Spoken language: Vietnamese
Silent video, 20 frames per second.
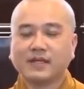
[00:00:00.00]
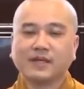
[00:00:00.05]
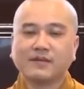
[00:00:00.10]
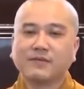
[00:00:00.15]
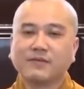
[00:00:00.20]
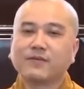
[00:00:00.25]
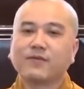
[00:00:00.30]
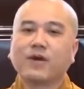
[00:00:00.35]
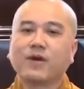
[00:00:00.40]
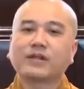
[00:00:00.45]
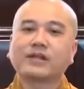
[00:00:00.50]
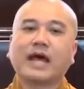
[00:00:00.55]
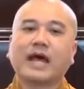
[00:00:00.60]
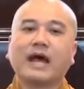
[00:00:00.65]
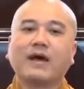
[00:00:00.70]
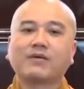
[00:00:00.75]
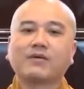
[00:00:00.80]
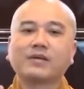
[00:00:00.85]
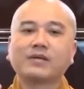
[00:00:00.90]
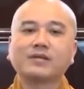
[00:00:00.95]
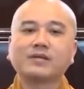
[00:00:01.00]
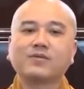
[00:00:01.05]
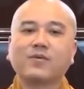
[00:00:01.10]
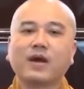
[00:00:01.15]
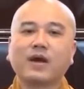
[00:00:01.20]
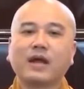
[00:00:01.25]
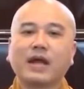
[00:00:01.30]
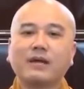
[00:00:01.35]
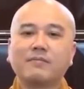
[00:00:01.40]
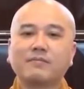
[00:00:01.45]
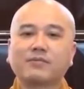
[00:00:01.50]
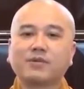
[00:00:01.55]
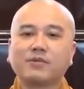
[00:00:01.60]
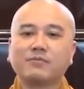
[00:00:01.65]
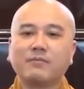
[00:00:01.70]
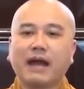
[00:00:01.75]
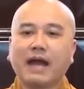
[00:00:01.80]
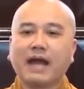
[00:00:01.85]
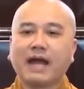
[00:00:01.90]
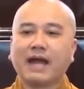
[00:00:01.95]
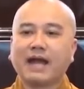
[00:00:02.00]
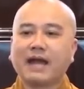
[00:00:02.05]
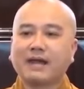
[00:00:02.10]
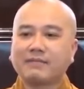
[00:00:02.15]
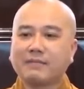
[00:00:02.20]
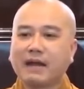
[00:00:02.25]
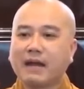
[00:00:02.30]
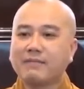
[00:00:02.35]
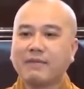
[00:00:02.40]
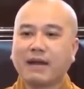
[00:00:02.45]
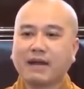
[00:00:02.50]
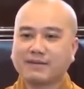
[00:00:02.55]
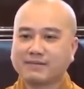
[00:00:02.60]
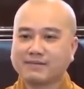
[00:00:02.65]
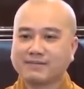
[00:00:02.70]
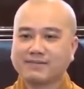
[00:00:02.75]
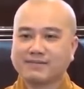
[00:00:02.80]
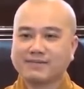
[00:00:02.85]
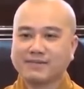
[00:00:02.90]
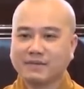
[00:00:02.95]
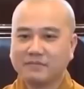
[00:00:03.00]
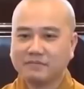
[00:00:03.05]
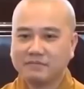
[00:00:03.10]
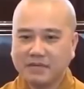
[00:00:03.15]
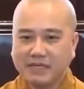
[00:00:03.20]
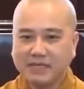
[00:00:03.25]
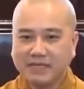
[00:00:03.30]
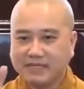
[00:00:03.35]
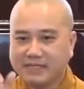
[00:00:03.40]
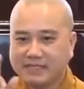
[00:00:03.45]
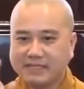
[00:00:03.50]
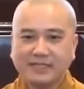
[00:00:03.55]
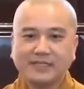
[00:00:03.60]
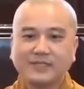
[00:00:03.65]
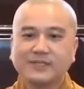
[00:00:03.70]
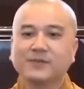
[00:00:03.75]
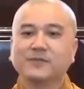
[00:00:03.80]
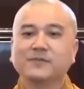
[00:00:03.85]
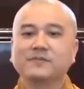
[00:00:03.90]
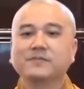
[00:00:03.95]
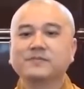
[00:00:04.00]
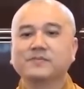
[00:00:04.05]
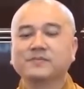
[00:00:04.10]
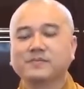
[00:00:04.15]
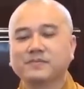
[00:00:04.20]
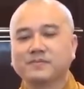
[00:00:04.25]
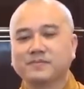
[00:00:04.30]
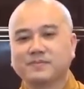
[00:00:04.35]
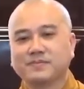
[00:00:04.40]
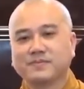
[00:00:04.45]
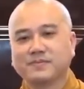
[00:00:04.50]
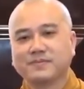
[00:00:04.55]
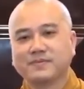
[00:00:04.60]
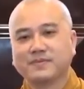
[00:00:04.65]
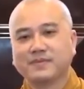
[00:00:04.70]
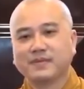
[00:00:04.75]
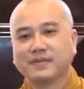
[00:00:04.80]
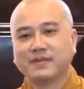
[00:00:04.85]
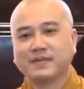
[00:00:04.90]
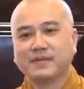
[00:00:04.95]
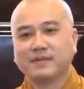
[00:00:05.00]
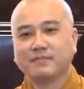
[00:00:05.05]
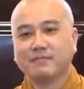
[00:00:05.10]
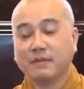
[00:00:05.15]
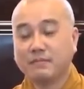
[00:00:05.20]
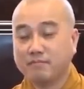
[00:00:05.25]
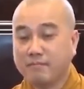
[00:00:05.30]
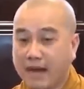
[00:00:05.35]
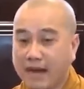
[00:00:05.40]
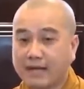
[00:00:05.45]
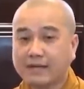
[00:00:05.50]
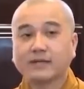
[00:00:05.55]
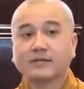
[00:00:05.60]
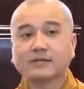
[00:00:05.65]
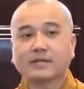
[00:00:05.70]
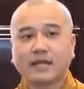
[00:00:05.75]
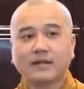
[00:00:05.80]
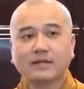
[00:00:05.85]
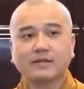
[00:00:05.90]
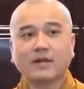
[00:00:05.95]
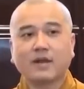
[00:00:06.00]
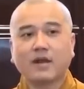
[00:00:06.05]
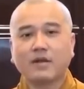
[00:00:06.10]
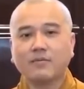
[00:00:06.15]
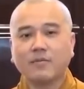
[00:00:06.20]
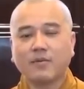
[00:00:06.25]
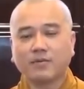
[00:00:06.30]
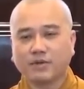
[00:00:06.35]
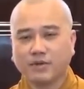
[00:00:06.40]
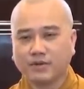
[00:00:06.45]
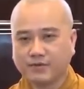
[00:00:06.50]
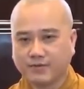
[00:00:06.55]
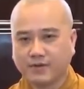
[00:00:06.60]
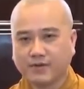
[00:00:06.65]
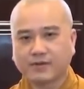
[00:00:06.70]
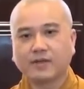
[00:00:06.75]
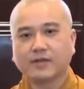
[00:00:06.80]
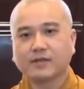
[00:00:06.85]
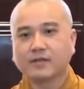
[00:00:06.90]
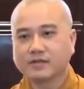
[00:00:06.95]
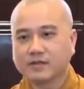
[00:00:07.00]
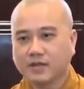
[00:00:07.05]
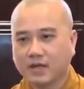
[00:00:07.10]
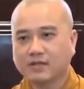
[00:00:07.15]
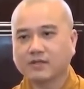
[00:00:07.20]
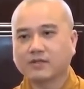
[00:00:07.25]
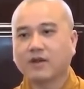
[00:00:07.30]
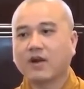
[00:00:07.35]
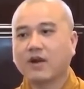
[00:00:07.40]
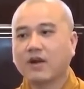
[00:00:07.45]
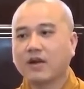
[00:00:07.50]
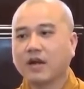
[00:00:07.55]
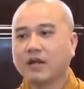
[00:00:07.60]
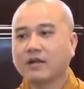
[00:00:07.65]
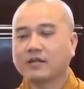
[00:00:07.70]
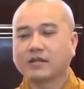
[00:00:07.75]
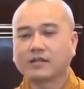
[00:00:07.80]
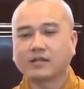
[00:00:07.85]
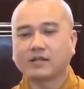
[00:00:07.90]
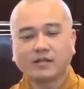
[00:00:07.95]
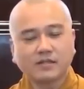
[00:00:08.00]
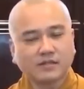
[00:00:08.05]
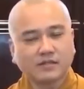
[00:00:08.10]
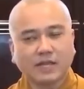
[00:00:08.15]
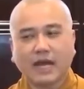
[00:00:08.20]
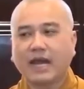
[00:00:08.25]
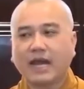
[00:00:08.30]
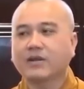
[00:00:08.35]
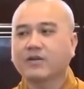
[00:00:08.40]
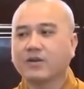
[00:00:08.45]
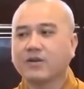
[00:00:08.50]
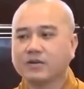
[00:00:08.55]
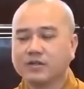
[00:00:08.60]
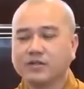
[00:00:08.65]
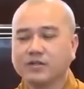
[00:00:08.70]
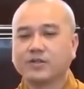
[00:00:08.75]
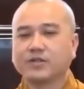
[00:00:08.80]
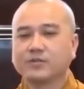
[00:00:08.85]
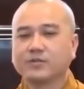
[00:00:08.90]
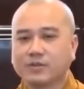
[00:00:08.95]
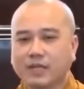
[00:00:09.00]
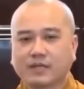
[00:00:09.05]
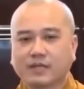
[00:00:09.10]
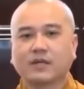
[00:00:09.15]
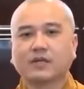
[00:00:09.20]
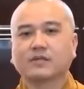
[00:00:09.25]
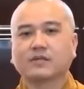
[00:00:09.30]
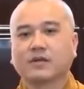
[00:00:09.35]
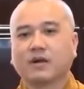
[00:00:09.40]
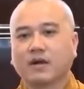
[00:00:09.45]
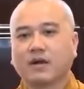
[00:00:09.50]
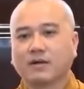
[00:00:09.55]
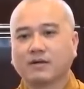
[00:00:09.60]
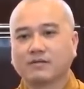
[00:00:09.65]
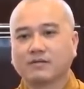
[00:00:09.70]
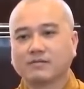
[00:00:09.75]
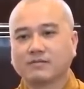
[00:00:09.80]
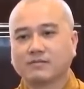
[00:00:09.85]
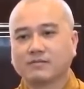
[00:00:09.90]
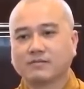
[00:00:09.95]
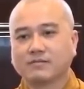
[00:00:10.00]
Cho nên Pháp Hòa tạo cái đức Quan Âm có ba mặt: bi, trí, dũng. Mà ba đức tánh đó một người Phật tử cần có, hay là tất cả con người chúng ta cần có.